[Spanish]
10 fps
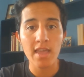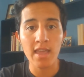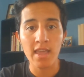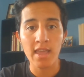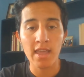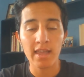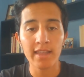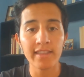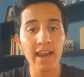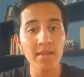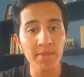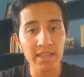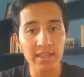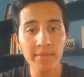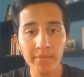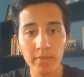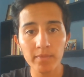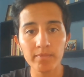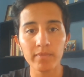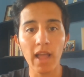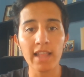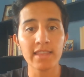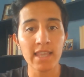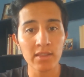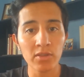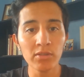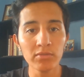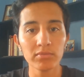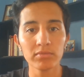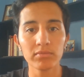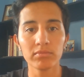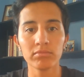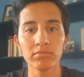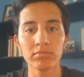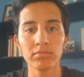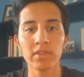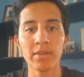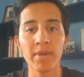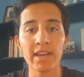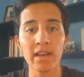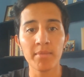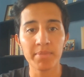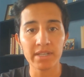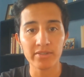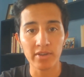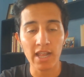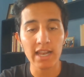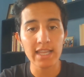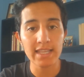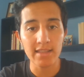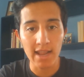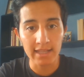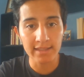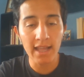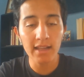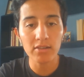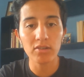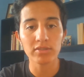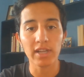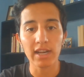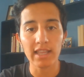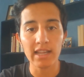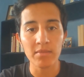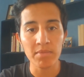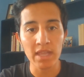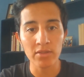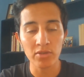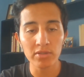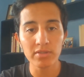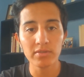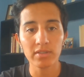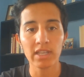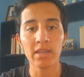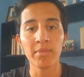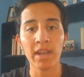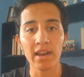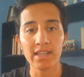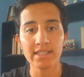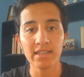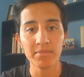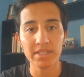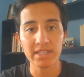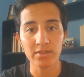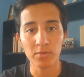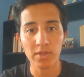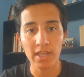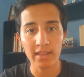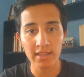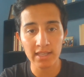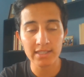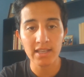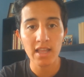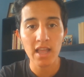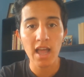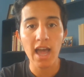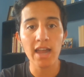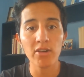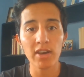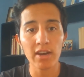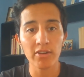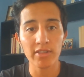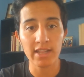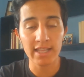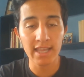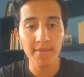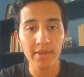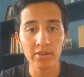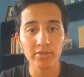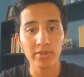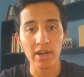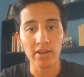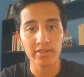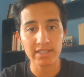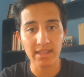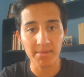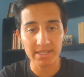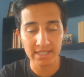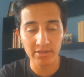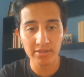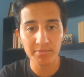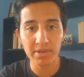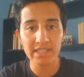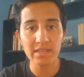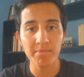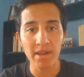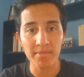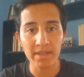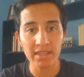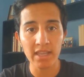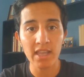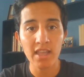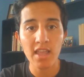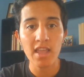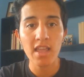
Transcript: Eh, generalmente atiendo de manera personal y directa los requerimientos que me realizan mis estudiantes a lo largo del día en los horarios establecidos, principalmente